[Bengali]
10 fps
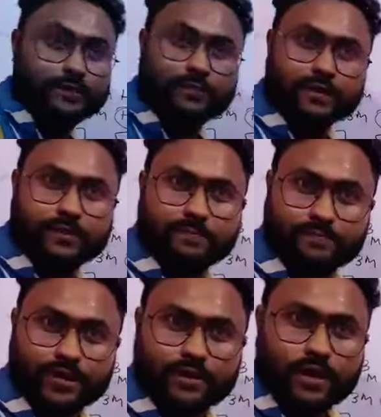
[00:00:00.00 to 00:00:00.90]
মিলাইতে পারবি
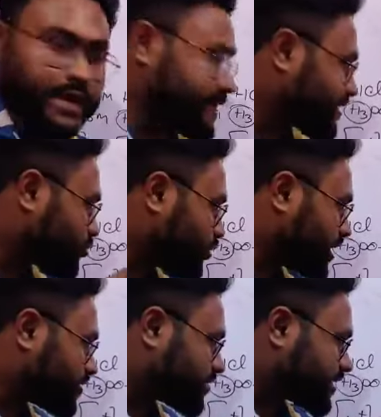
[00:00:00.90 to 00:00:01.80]
এটা
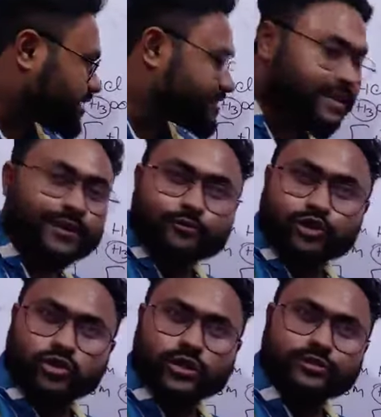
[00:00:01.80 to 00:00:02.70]
কুই ইঞ্জিনিয়ারিং
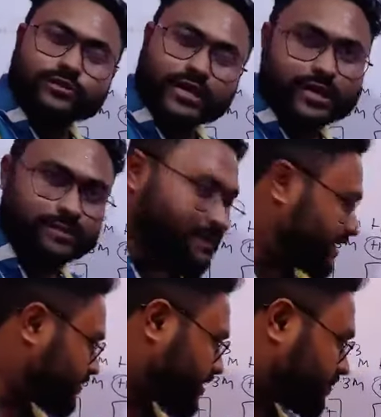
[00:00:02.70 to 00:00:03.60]
গুচ্ছ আসো তারা এটা
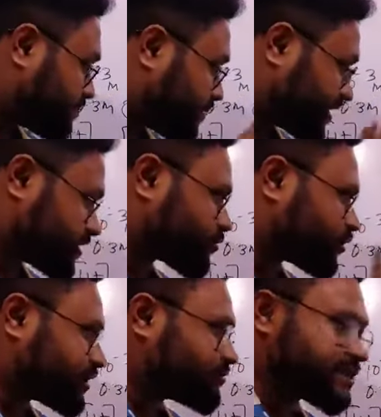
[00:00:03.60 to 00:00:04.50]
মিলাইতে পারবি বাট
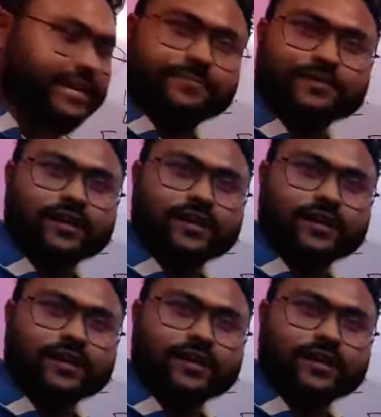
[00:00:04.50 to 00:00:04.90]
কথা হচ্ছে